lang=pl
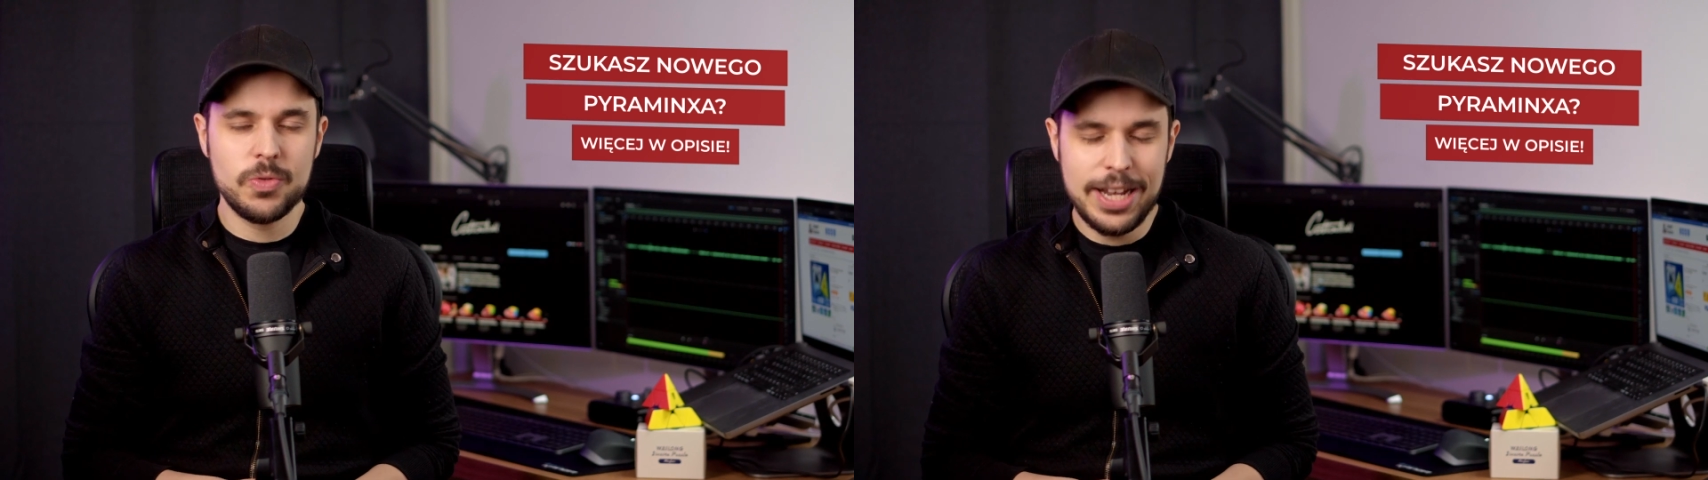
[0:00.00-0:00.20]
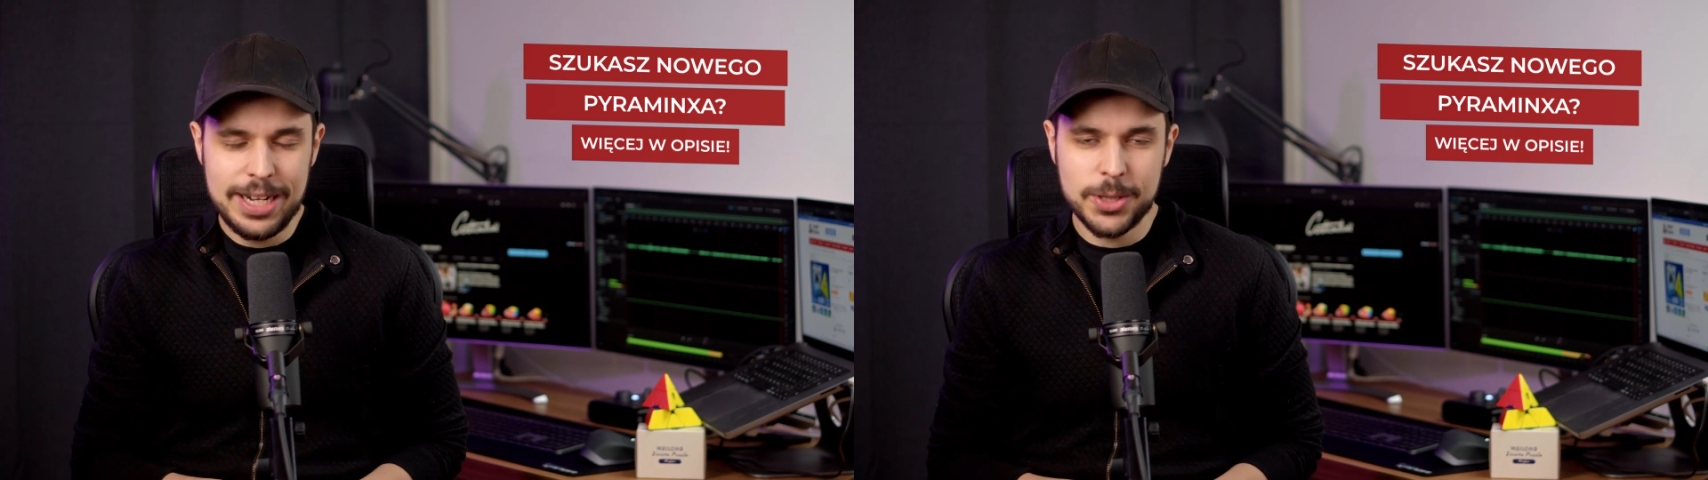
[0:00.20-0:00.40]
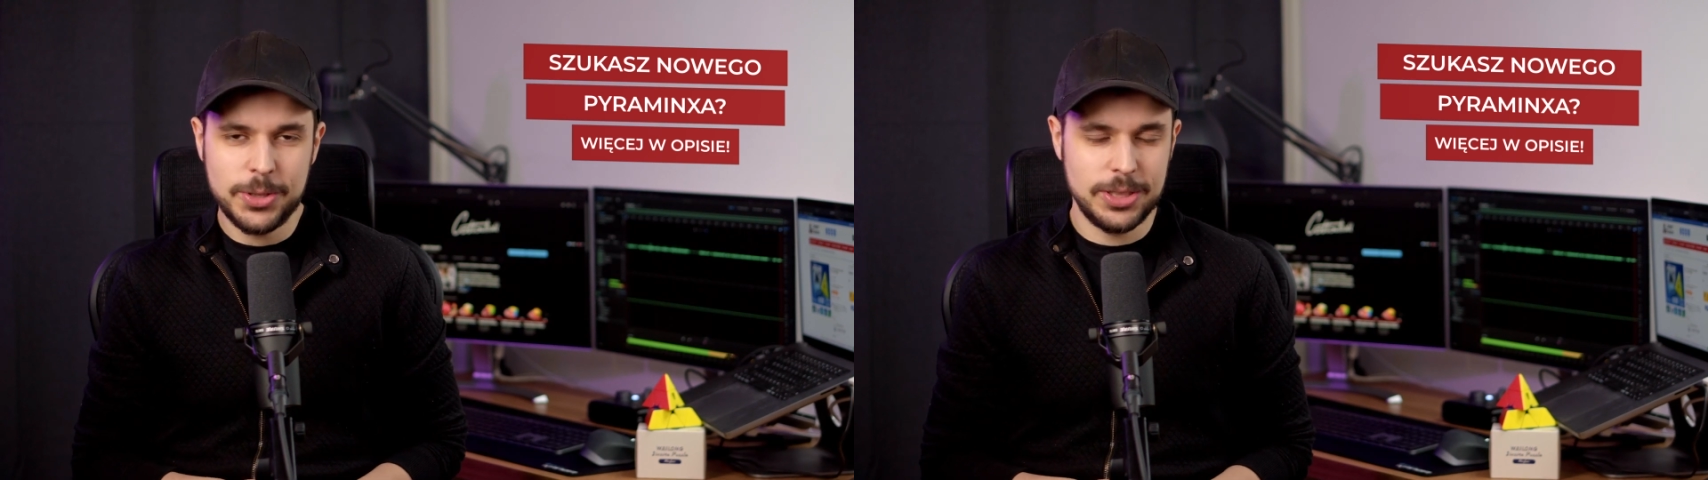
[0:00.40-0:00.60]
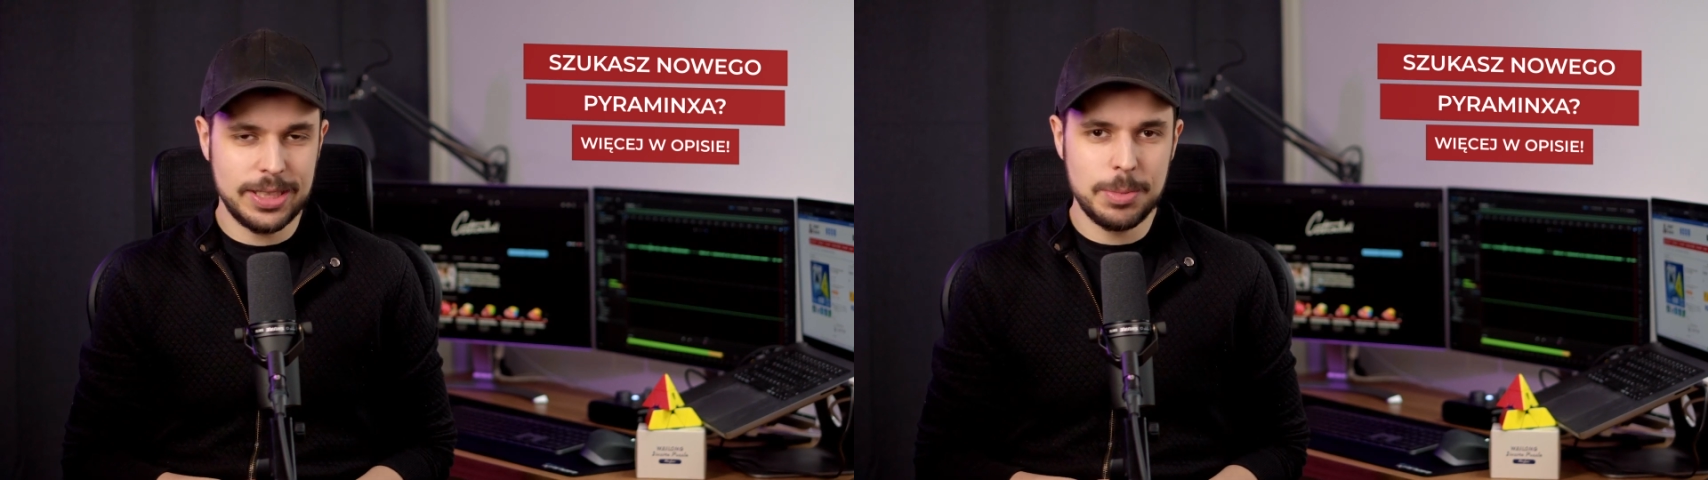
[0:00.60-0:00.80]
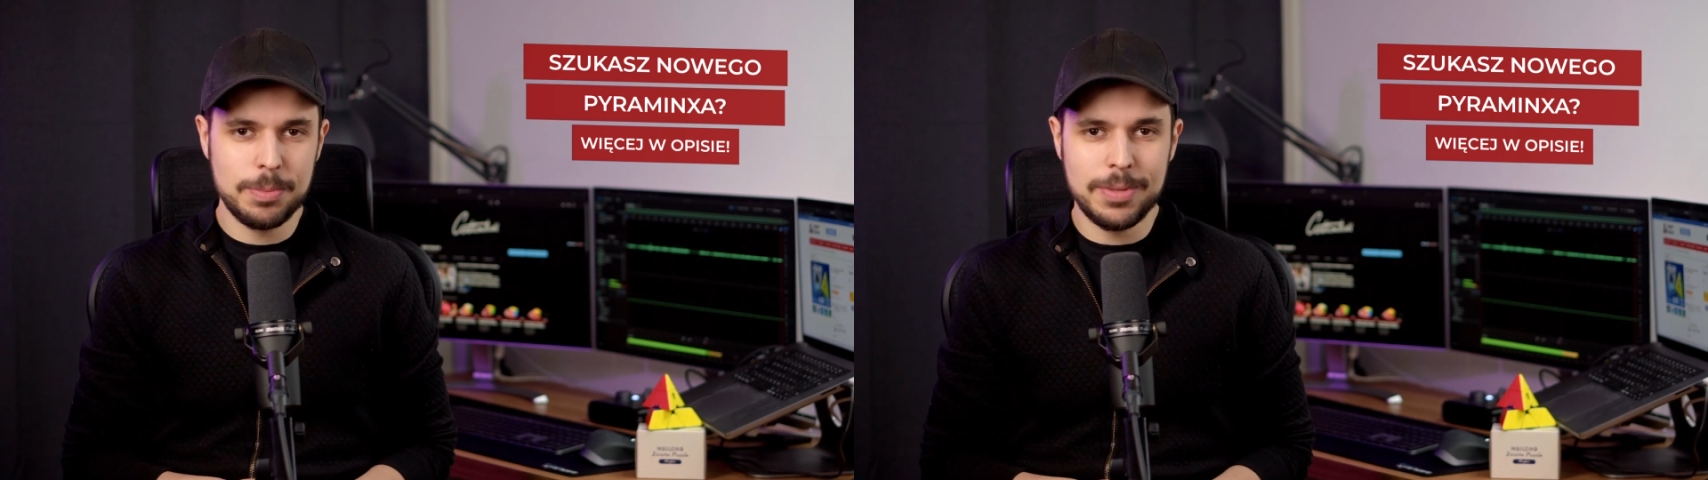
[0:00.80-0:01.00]
Weylong
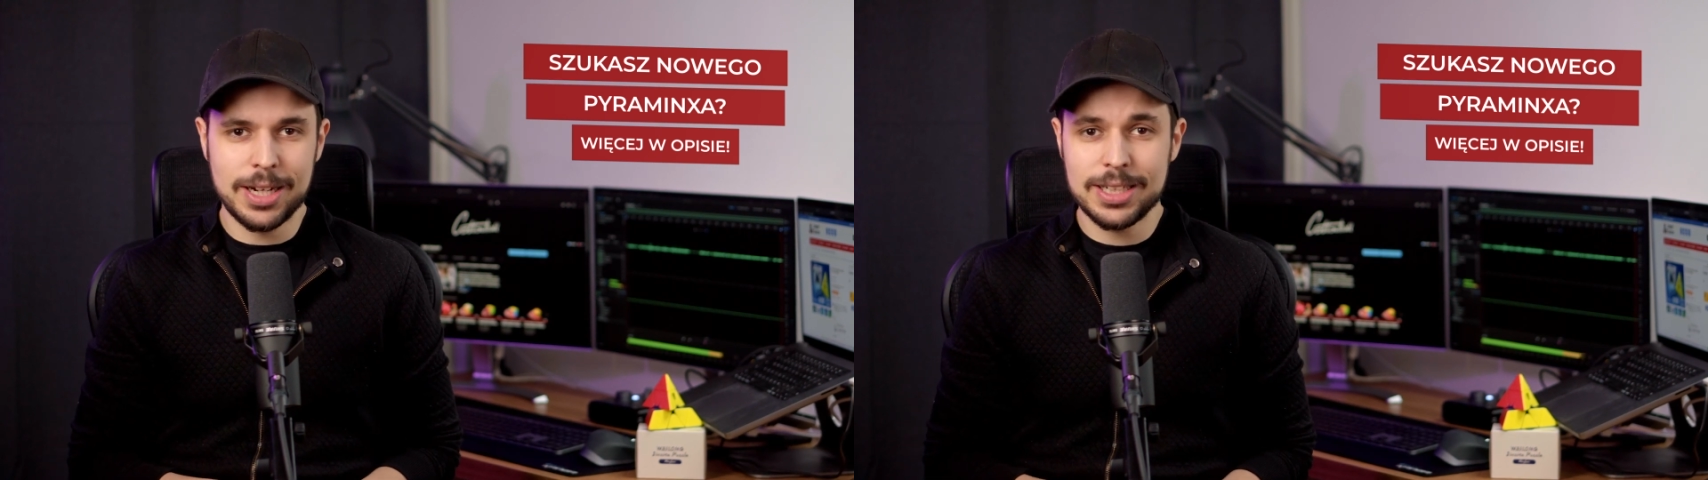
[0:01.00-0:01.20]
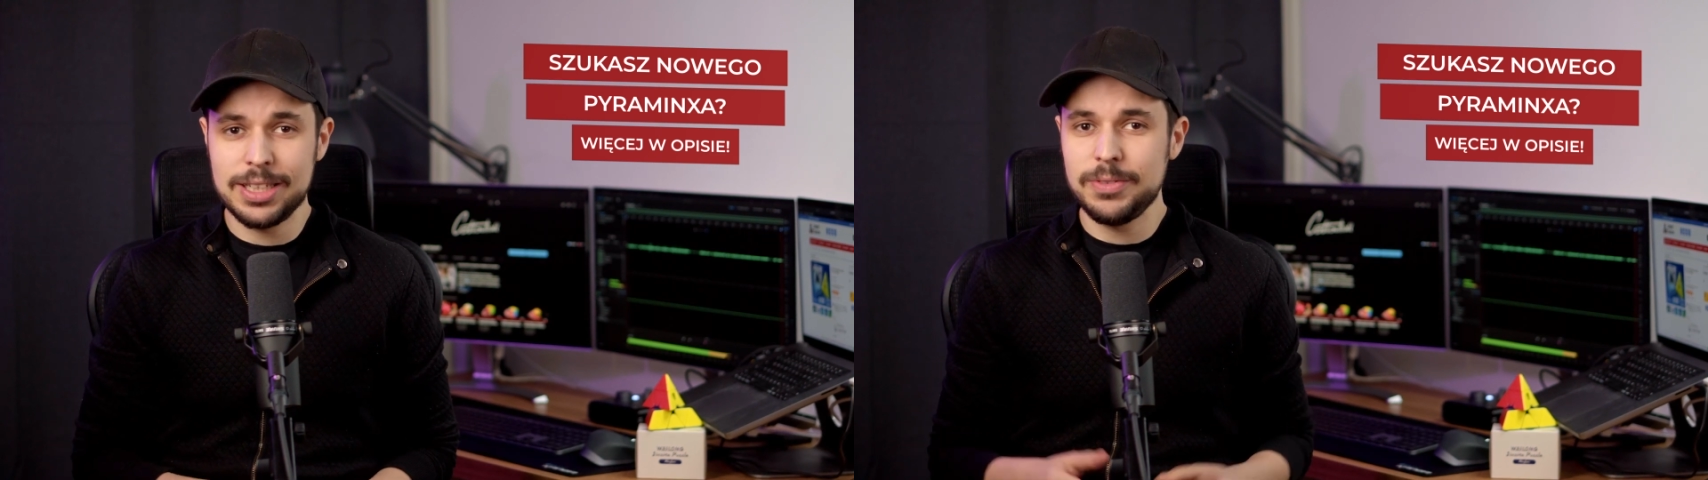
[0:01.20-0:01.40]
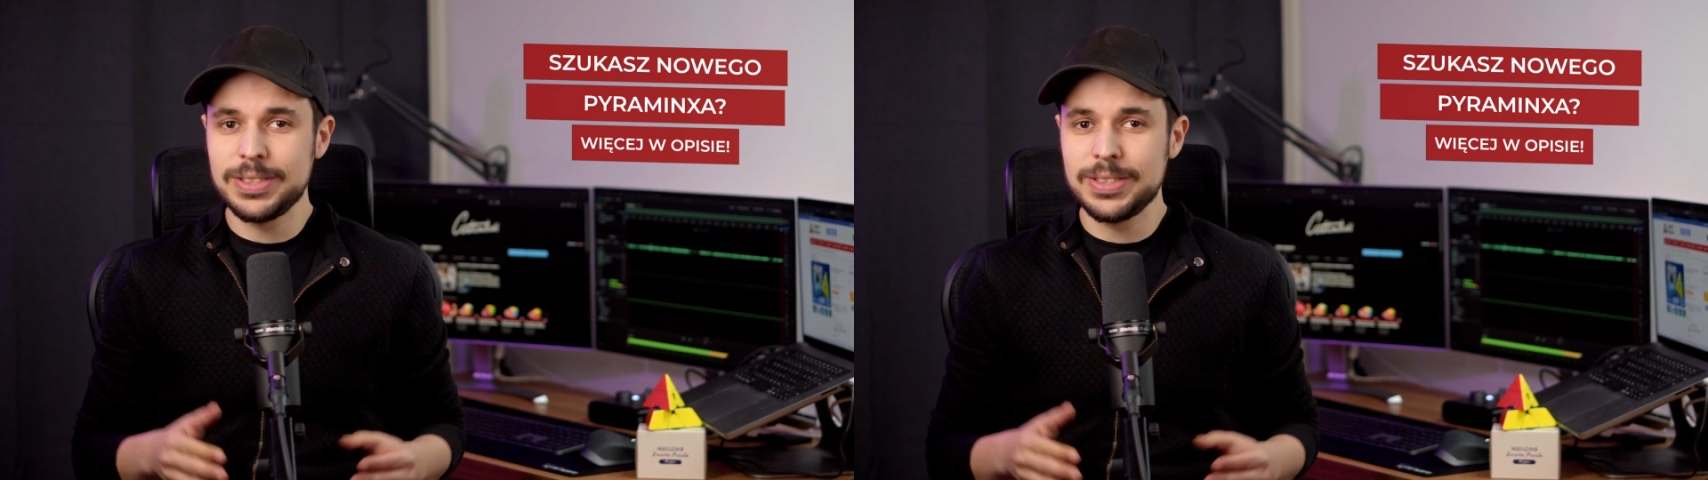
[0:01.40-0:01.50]
systemem Maglev,